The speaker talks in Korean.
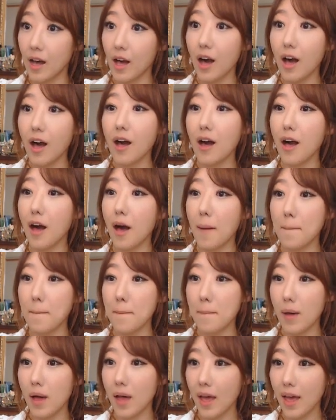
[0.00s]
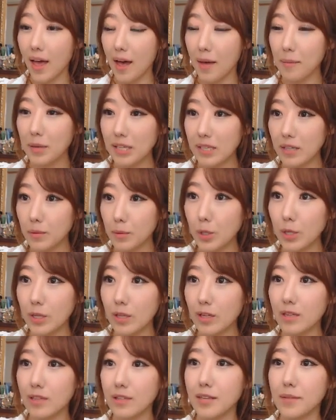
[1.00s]
어, 음,
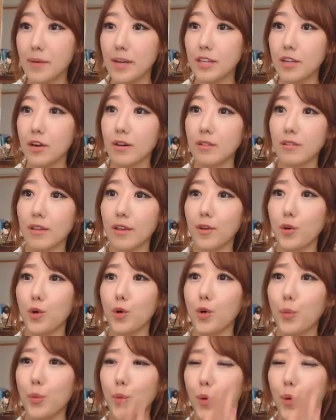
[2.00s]
아미크볼님 안녕하세요.